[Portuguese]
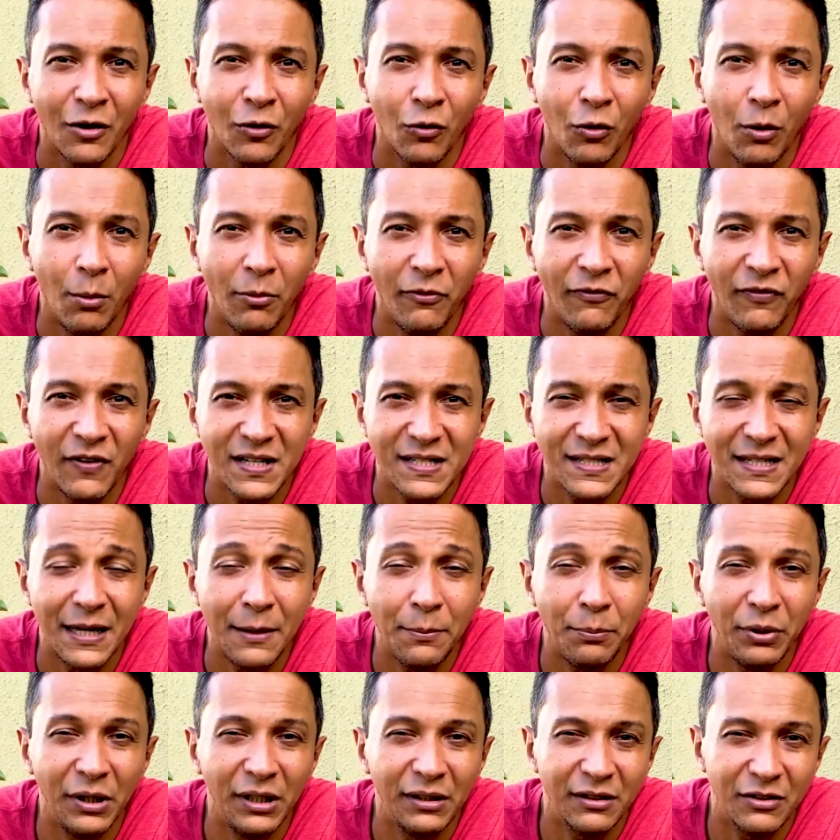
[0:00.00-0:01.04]
como fazer em
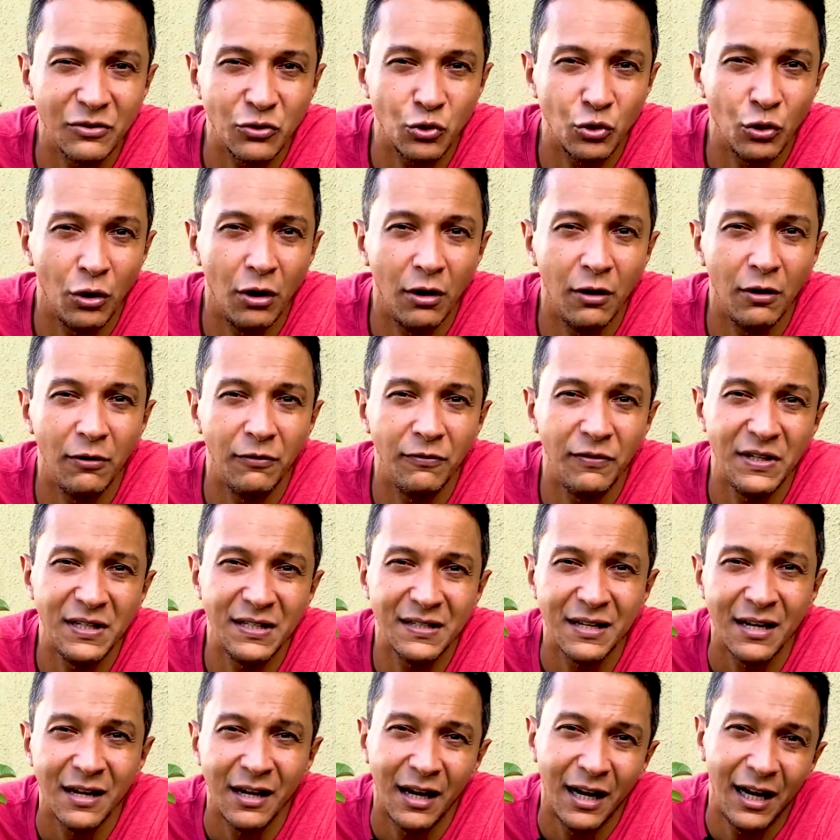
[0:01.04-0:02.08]
plantas jovens,
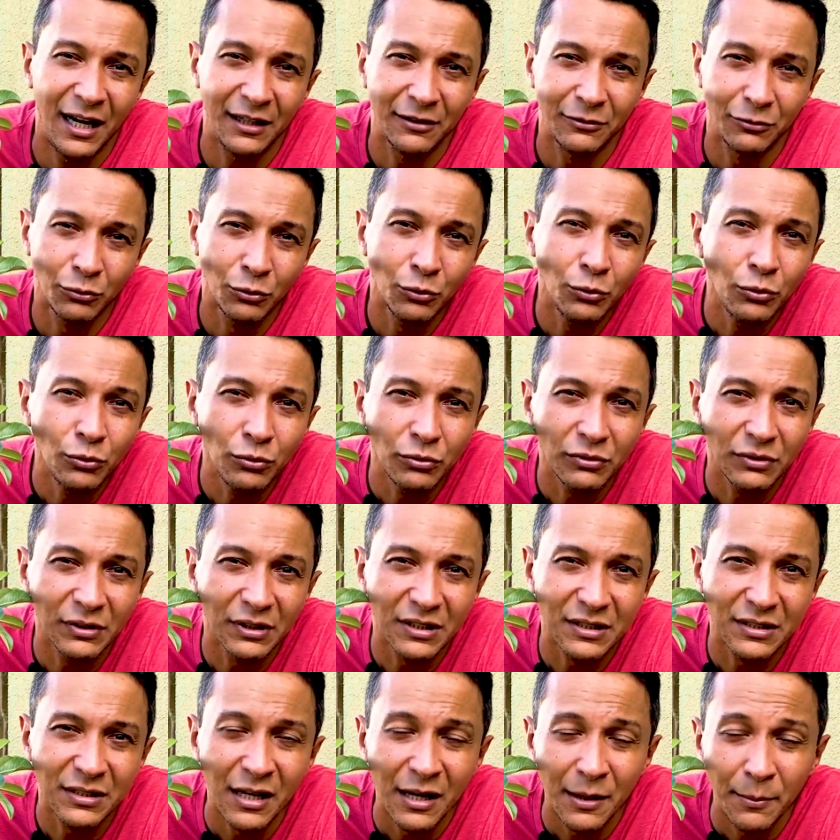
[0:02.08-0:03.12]

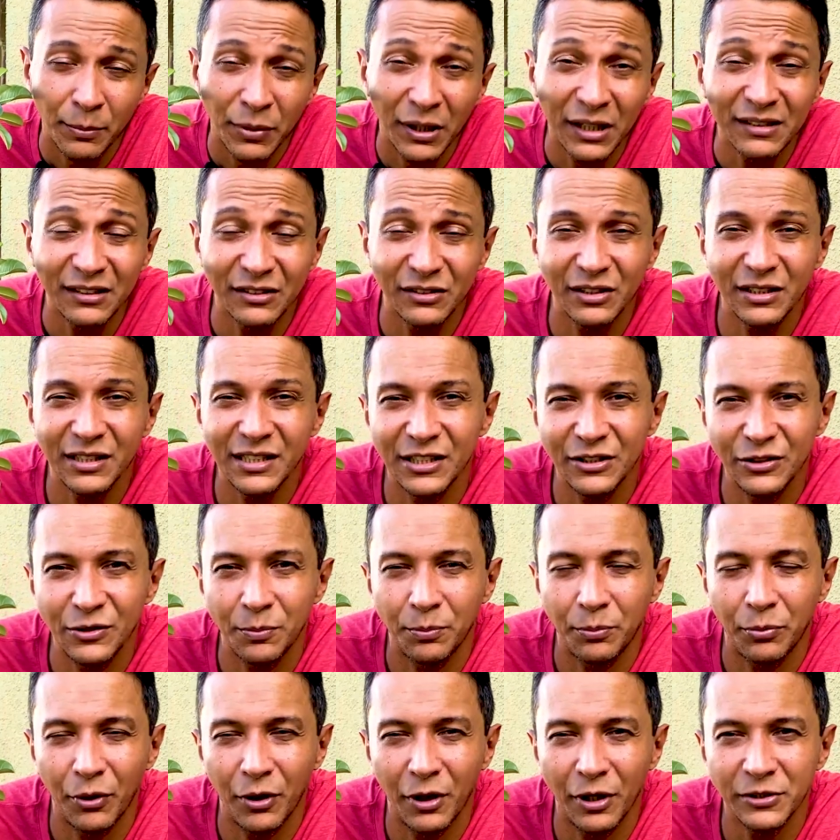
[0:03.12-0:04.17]
adultas, plantas de grande
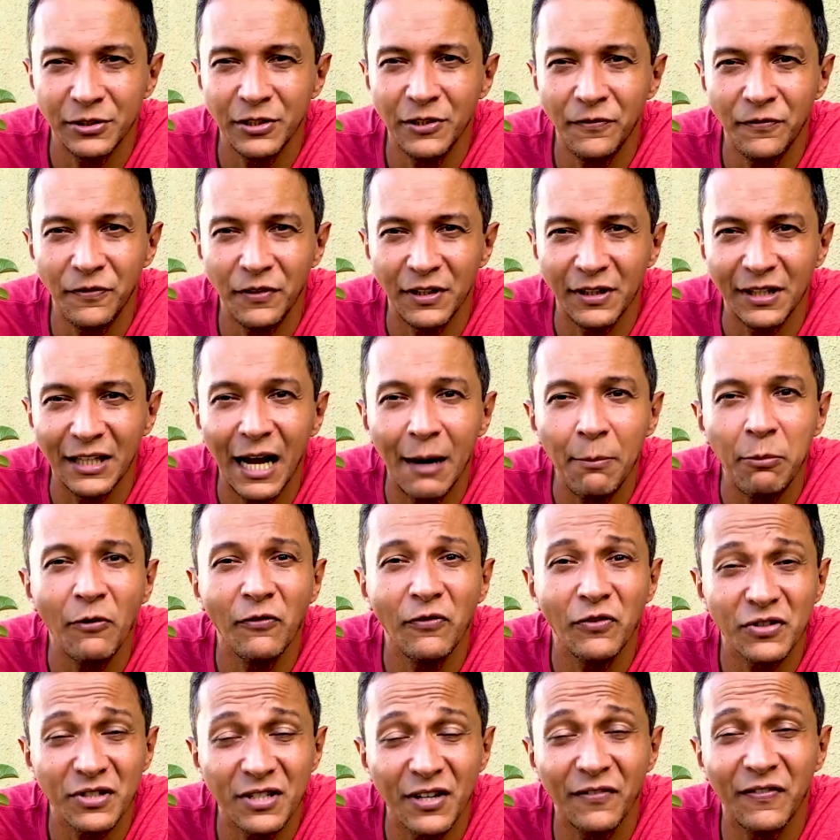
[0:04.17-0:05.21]
porte, enfim, dá para
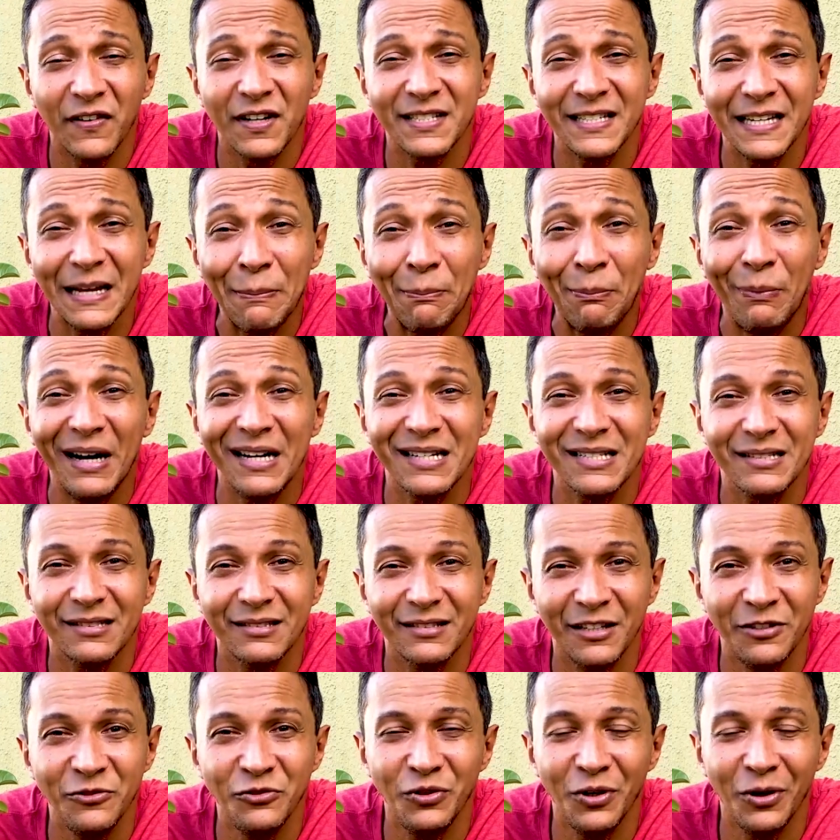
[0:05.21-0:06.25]
você fazer
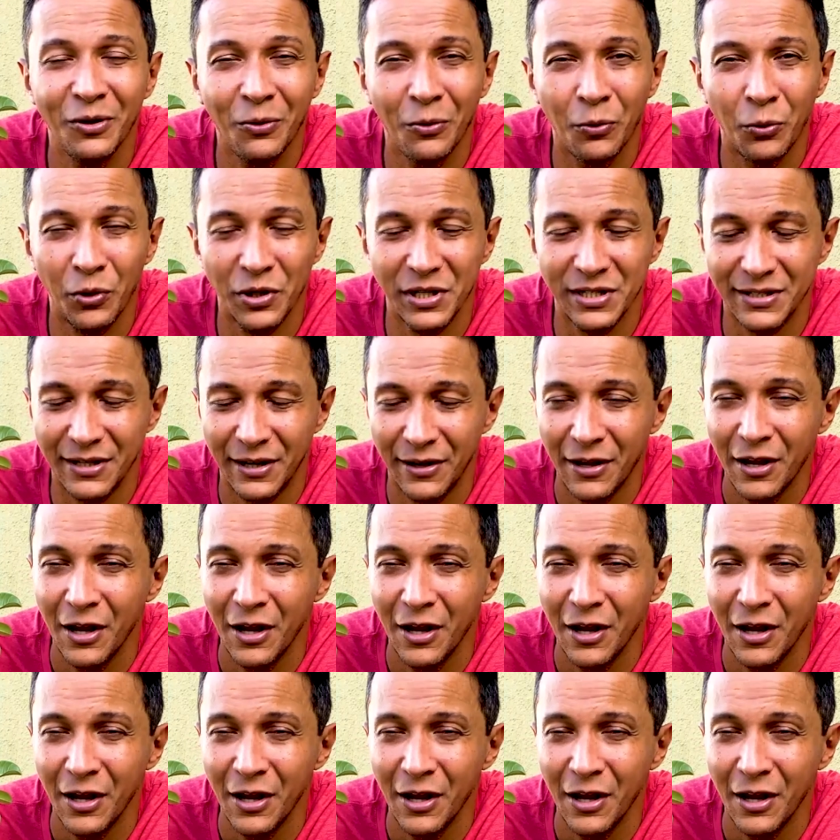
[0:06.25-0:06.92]
bastante coisa.